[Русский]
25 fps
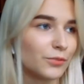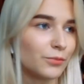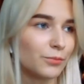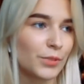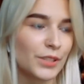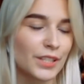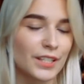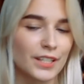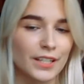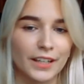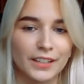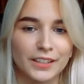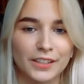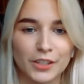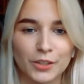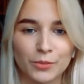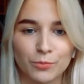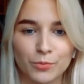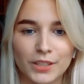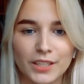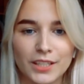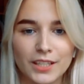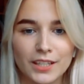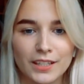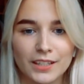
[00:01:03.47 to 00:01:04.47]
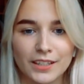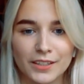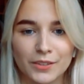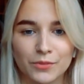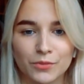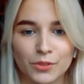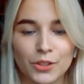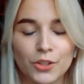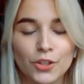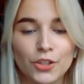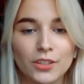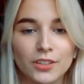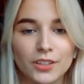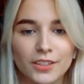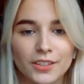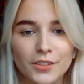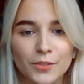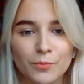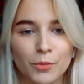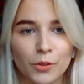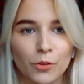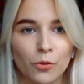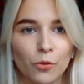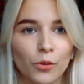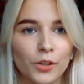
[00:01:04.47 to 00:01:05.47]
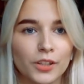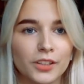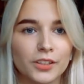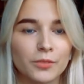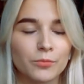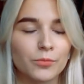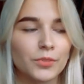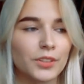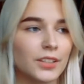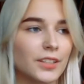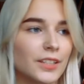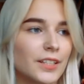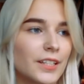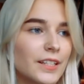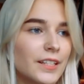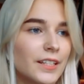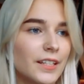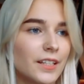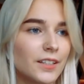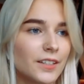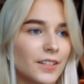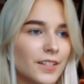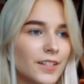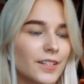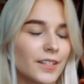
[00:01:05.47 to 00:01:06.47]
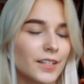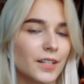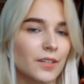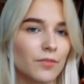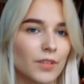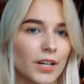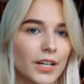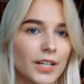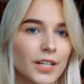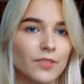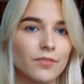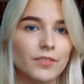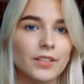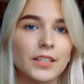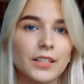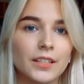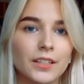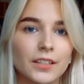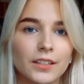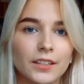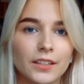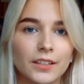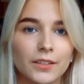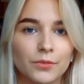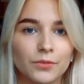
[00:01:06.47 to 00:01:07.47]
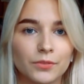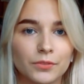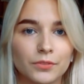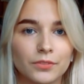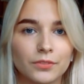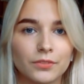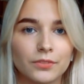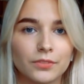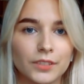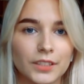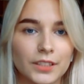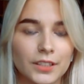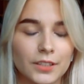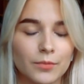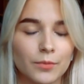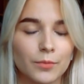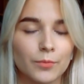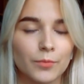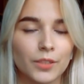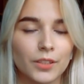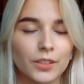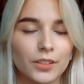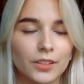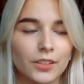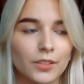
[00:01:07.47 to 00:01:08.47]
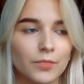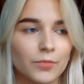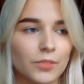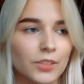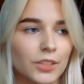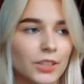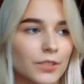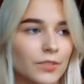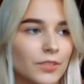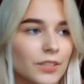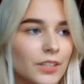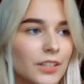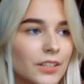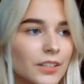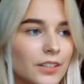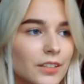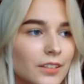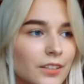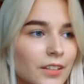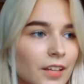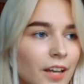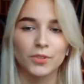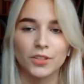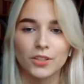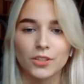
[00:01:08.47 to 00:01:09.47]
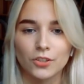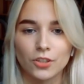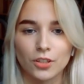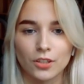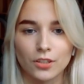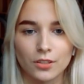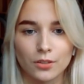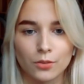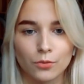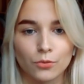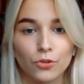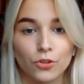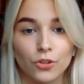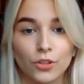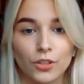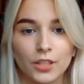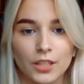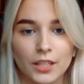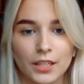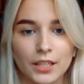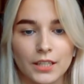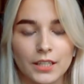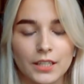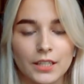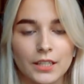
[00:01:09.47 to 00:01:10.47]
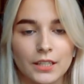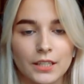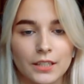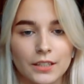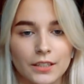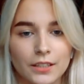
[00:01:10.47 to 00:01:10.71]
Без задних мыслей вышла, спокойно мы сидели, разговаривали, и в один момент они мне говорят, тебе сейчас лучше сесть,